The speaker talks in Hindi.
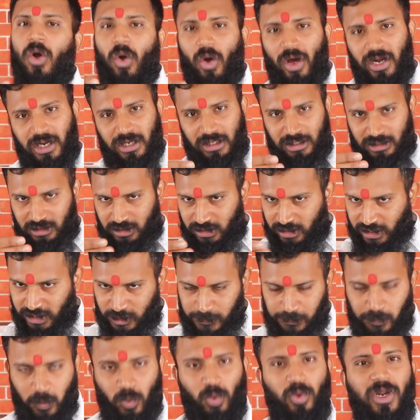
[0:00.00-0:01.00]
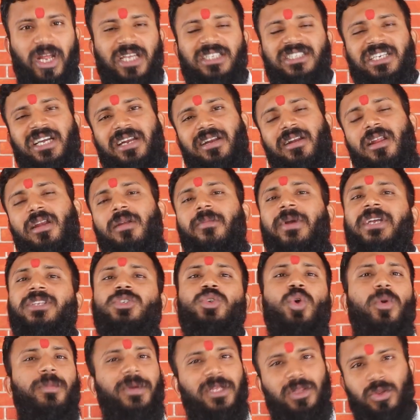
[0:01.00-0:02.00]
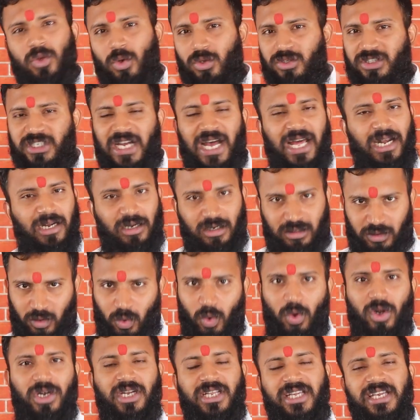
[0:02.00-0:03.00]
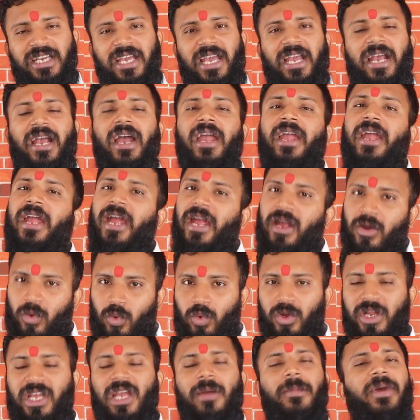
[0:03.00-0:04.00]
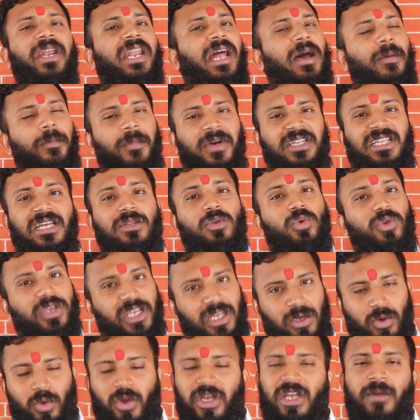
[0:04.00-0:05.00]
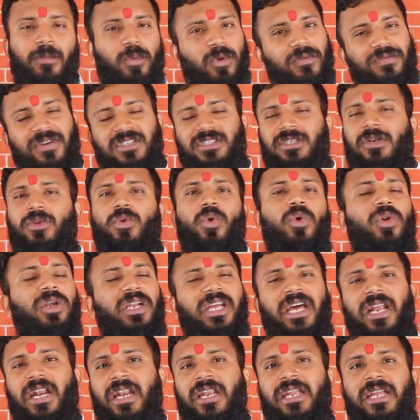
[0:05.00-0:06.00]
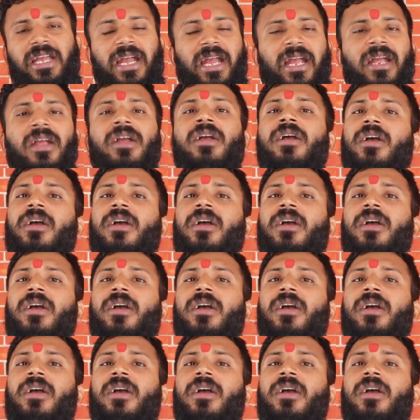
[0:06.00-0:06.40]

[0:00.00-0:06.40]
और इस पूरे जर्नल में जो भी दो चार कोट किए गए हैं उनके मैं नाम बता दूं कि इनको ये प्रोफेसर कोट कर रही है